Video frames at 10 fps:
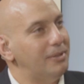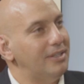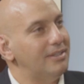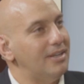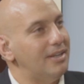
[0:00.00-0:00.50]

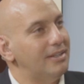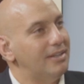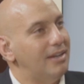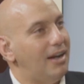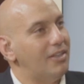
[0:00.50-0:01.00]
بعيدنا
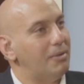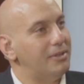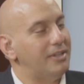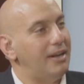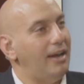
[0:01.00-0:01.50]
طبعا. هذا
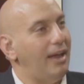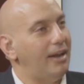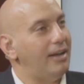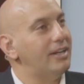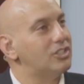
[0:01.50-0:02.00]
بدل
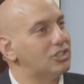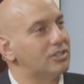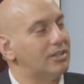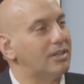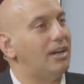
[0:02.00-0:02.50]
على
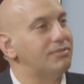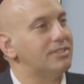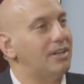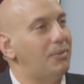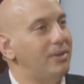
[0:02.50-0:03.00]
ايش
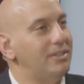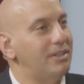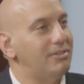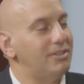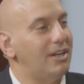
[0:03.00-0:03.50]
قفزه
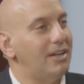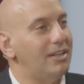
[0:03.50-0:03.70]
نوعيه في